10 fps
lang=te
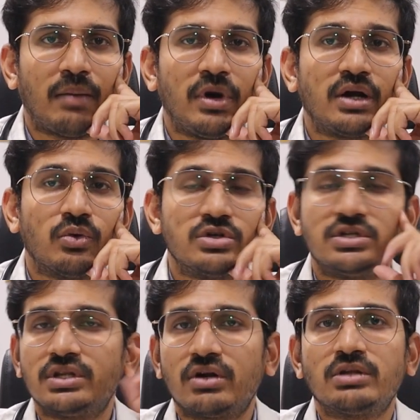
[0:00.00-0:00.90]
బట్
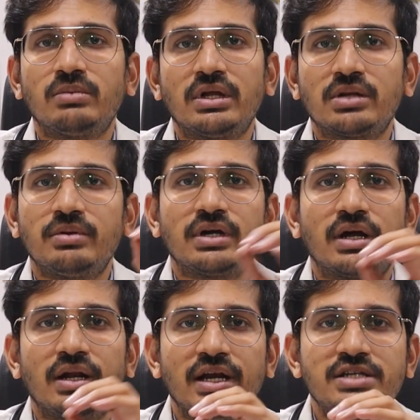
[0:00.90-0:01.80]
వచ్చిన తర్వాత మాత్రం
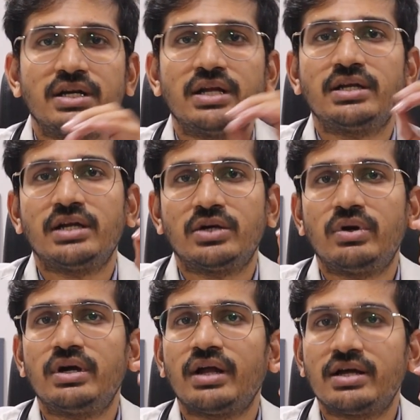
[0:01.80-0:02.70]
ఇంకా లేట్ చేయడానికి
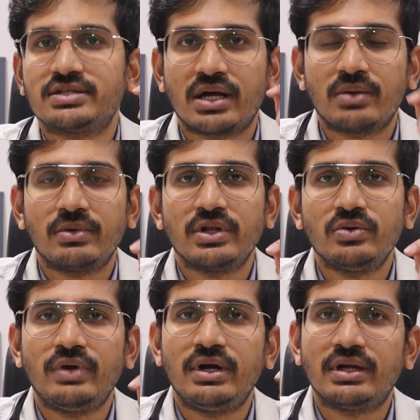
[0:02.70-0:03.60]
ఎటువంటి ఆస్కారం
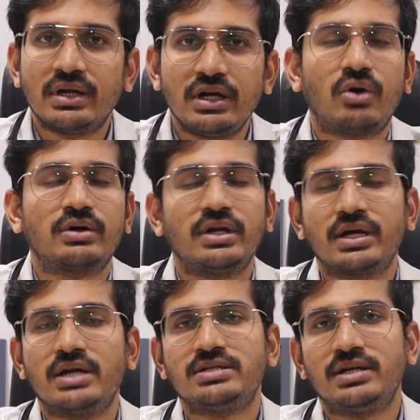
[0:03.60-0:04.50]
లేదు వెంటనే డాక్టర్ని
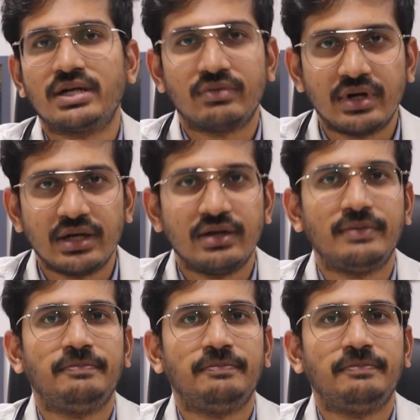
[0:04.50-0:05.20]
కన్సల్ట్ అవ్వండి